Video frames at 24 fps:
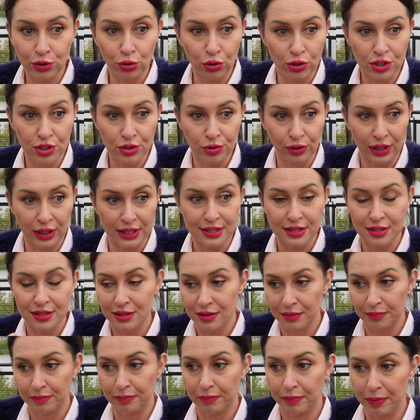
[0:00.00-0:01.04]
То есть у нас
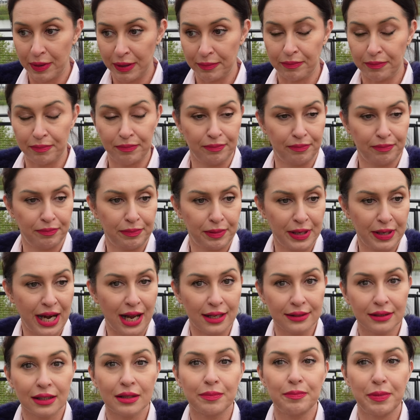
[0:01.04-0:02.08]
по
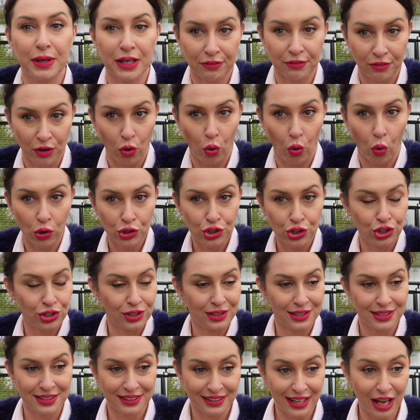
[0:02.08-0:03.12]
порядок первой
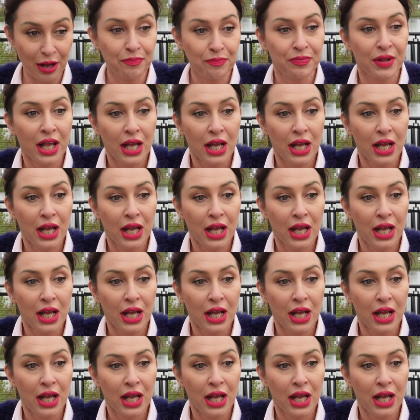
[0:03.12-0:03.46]
очереди, да.